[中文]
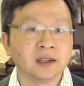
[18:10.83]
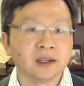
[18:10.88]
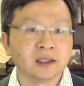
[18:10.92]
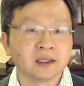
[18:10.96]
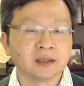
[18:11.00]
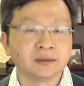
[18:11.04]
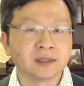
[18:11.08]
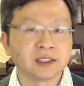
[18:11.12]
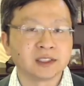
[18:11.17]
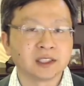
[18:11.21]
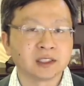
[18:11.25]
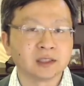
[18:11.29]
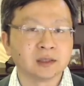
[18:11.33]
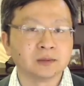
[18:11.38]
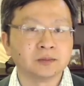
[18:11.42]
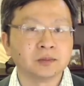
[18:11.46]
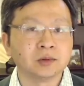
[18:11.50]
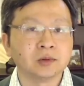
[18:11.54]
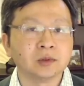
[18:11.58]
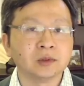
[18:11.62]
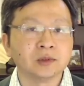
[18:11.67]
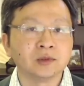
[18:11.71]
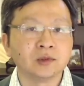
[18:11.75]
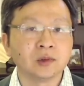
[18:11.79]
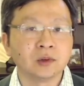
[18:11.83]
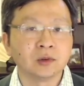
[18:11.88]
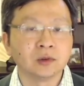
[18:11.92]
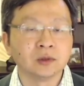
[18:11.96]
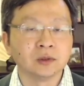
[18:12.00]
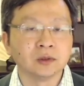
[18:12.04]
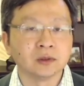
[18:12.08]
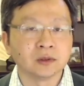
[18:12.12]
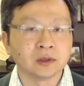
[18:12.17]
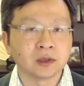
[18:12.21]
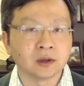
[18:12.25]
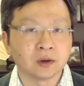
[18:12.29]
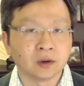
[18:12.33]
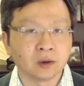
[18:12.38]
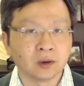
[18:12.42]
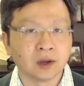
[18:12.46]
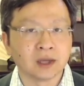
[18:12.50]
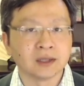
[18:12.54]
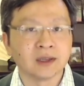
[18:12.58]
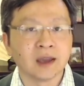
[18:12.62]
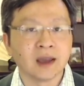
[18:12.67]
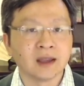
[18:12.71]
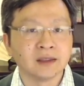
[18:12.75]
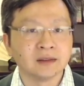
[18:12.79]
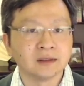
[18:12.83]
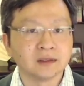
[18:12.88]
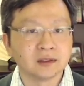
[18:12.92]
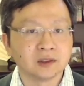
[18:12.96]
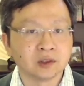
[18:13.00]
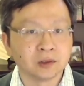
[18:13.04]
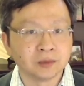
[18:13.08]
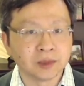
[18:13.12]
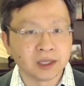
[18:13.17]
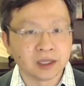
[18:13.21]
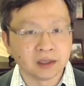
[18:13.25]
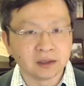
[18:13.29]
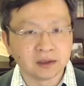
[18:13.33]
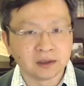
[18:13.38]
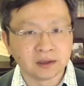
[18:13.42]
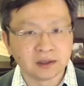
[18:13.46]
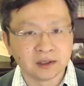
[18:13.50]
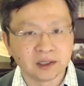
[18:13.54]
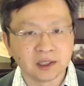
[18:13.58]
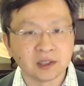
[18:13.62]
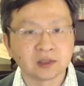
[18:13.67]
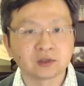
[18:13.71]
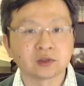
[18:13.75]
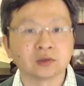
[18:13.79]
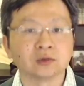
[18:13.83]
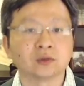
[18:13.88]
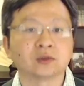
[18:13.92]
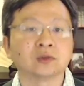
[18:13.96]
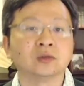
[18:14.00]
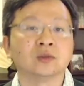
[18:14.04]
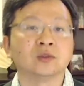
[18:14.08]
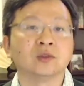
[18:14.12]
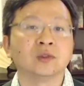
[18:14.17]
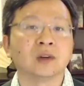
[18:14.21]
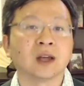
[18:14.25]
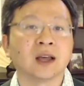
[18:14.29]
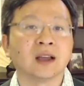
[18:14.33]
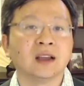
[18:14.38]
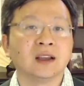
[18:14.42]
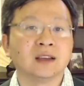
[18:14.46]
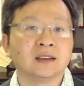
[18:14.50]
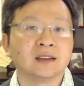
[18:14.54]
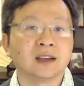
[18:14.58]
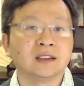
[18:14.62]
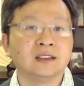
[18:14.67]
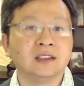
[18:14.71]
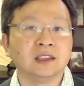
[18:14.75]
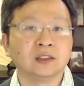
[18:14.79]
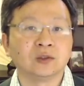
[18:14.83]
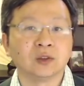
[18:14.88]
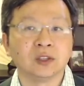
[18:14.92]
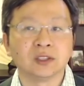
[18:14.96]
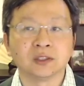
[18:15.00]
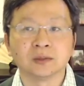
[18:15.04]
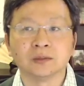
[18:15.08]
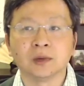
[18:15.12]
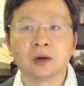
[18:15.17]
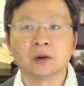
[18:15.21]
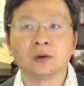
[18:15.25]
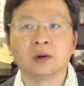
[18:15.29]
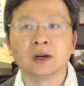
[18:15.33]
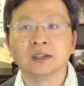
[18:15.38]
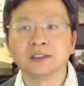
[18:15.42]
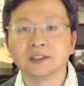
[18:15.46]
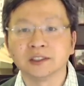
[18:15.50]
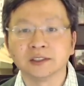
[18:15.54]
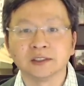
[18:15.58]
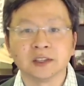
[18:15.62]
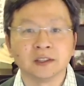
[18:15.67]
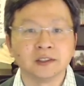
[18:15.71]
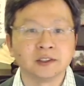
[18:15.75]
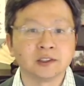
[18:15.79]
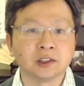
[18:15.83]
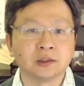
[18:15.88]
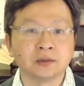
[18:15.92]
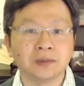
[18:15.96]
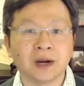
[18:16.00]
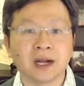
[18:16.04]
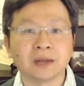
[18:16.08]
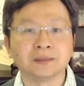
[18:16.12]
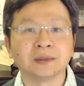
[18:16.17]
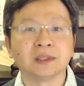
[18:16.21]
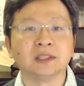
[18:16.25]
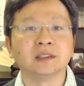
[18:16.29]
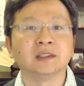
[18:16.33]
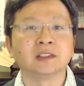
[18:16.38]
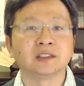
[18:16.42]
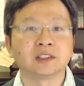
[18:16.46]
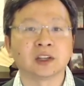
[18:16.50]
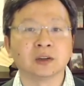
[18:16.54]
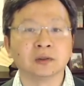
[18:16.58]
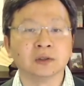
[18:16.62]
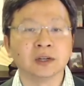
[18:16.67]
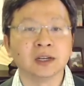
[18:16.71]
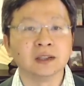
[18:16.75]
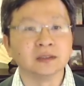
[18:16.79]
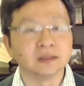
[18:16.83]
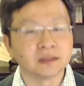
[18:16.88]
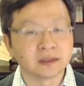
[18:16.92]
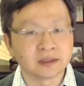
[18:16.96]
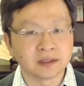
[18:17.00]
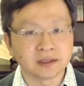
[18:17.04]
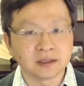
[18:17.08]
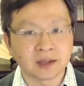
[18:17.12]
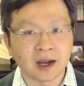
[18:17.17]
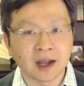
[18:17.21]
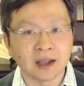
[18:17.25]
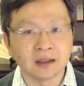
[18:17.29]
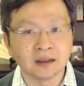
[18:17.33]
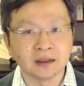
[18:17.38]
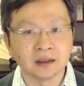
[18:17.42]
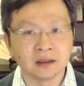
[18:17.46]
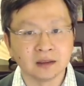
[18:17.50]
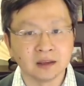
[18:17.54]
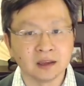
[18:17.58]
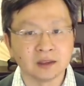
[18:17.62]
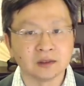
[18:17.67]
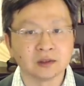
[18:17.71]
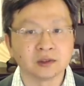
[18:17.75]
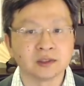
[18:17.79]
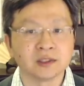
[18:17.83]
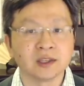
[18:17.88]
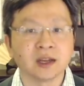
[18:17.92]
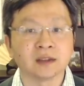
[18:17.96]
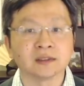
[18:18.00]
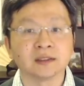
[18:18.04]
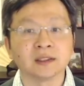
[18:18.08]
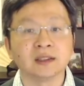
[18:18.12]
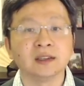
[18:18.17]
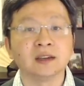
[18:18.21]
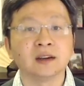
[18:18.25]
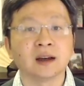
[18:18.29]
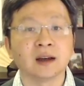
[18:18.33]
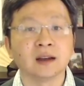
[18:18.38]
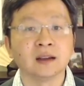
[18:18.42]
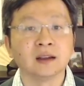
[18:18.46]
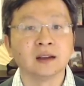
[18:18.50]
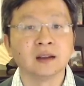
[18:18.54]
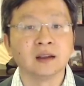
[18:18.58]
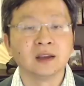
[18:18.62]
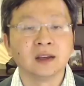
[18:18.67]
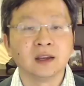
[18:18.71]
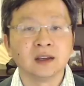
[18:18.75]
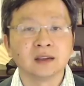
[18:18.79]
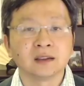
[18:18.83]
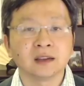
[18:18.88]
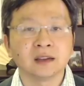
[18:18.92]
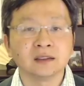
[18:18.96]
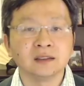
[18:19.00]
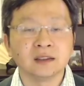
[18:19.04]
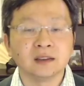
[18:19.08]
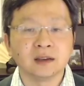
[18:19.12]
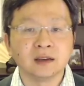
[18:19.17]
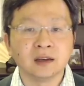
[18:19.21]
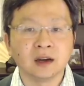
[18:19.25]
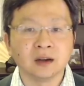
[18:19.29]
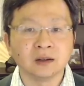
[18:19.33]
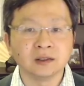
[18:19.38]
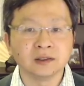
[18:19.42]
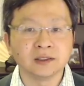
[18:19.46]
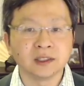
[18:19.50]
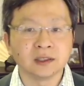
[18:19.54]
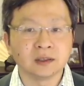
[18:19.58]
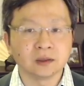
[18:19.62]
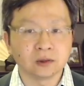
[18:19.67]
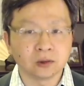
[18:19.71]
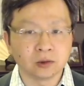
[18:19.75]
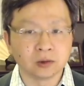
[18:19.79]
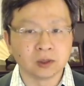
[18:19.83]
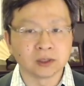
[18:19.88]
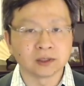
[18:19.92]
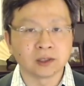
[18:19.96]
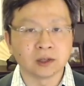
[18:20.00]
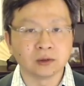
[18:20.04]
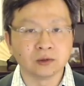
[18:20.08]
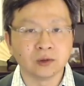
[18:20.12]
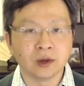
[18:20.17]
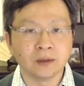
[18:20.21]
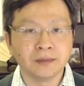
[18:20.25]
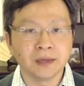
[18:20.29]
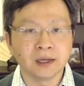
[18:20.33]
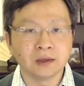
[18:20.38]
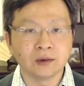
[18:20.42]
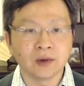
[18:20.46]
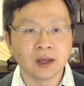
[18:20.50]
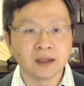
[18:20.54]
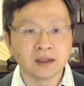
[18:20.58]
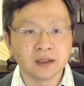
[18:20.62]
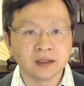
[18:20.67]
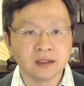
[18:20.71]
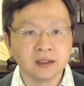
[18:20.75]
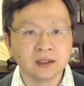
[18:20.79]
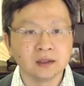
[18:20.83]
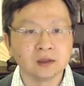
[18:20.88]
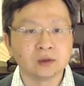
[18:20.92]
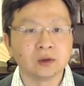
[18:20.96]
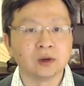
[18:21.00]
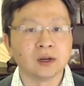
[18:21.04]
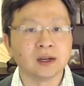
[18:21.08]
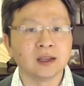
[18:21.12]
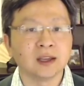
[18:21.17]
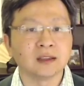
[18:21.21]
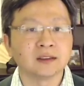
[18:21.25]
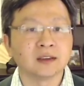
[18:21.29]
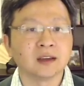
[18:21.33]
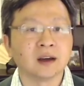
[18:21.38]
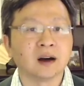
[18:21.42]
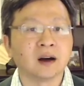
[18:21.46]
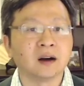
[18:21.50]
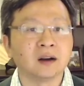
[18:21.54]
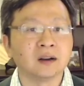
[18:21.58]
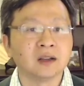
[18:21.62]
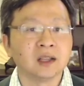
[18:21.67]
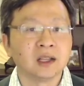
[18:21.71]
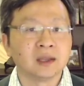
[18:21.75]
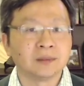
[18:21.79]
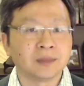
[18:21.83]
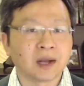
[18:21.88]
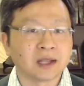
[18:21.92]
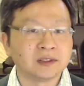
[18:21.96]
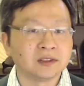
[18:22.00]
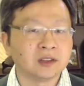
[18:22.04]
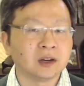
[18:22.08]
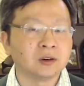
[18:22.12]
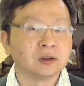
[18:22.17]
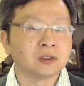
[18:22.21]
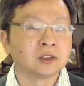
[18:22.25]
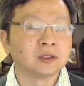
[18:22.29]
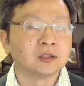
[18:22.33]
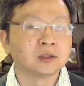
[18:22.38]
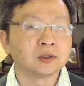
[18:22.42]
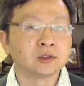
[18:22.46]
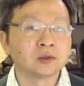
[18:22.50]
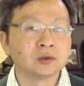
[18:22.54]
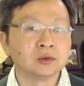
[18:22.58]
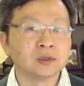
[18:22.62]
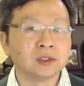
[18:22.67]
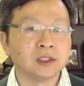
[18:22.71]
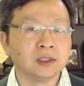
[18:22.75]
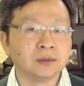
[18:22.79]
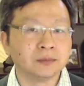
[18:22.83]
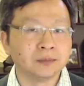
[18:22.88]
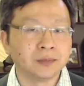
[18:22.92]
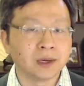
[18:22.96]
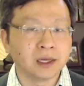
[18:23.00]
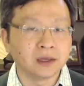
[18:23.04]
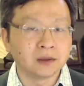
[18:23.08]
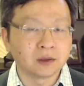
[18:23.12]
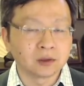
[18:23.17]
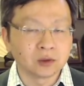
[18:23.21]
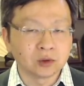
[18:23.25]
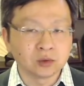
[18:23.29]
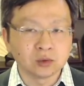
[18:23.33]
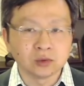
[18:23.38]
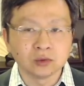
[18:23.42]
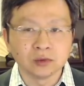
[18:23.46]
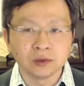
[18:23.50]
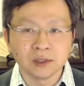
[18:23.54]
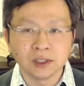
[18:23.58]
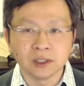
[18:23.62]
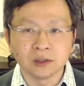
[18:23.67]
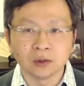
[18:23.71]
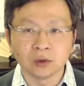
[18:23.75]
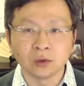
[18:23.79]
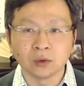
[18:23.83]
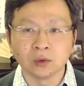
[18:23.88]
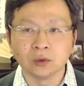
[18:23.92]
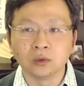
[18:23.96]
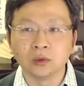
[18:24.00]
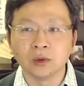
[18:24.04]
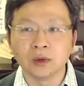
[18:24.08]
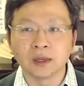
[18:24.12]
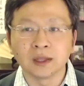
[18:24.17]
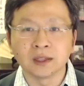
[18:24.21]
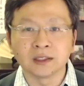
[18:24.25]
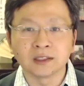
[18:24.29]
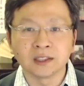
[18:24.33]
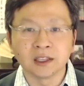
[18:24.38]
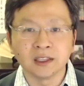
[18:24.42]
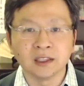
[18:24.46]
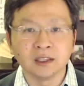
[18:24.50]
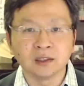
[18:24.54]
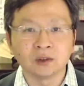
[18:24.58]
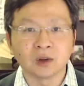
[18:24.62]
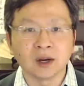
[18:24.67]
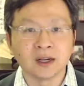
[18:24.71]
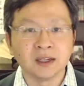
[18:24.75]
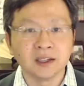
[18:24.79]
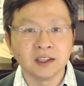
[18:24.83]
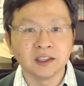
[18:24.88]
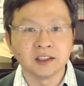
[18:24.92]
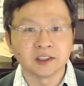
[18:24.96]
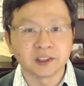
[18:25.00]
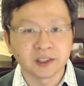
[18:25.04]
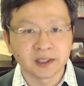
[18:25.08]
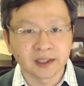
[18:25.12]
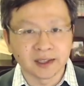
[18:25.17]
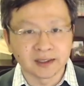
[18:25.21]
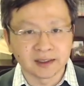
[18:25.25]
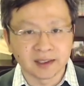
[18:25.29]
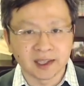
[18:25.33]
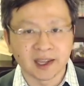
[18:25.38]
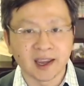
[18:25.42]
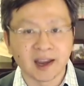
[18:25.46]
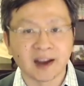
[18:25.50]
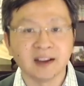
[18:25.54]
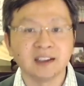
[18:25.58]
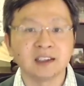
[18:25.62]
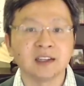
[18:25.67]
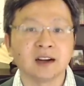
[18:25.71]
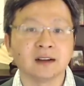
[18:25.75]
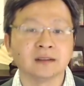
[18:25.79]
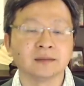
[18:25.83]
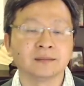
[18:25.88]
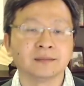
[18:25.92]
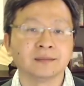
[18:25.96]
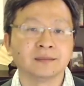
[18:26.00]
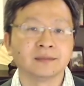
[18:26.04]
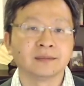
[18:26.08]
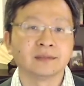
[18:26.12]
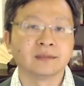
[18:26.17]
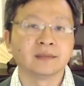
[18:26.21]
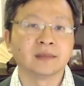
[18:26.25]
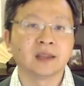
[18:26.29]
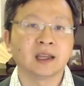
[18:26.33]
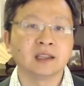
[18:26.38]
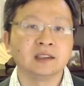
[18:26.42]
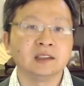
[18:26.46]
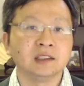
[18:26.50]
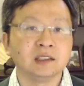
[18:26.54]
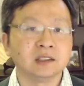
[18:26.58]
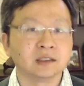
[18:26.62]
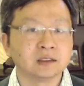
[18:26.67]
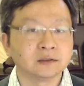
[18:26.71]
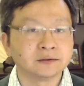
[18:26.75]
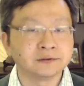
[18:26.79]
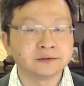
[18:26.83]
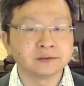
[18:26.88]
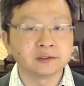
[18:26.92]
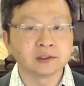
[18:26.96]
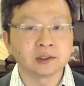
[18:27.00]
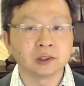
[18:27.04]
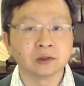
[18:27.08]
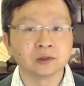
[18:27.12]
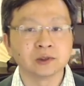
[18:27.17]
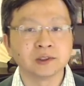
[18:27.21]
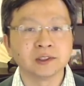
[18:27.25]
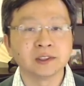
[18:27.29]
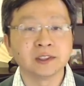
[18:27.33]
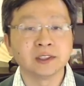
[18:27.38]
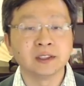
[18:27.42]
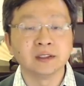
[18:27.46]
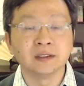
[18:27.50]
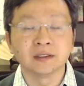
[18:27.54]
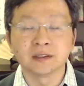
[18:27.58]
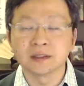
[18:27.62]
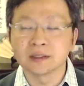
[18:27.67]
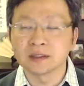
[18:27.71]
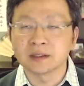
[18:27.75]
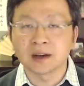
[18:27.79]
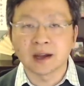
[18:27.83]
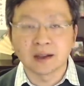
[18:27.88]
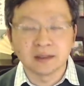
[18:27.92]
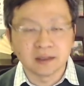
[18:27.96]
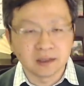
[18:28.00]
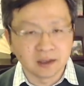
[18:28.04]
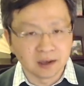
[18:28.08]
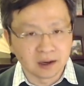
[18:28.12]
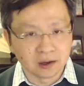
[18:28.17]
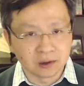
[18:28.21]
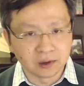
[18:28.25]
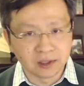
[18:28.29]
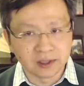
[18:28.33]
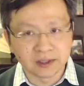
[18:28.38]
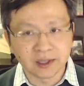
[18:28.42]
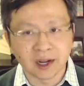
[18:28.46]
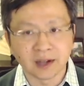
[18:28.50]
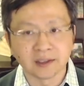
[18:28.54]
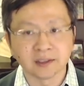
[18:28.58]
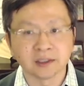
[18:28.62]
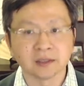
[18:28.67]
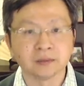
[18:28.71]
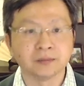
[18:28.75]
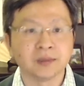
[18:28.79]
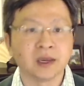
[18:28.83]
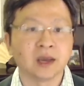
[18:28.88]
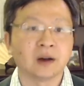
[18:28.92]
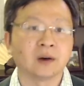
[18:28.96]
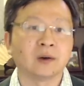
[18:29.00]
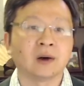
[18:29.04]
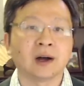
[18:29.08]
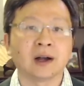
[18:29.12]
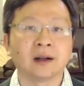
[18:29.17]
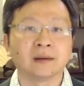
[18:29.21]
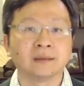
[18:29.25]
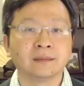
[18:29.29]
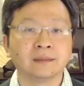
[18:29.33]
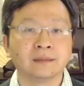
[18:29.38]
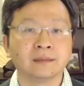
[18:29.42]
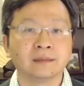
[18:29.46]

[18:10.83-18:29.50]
那么这个剥削论的谎言就被切除出去了。那你对什么黄世仁、周扒皮的仇恨自然也就降低了。当你了解了火烧圆明园的因果链条，把教科书里被故意忽略的这一段历史给填上，那你的复仇之心自然也会产生变化。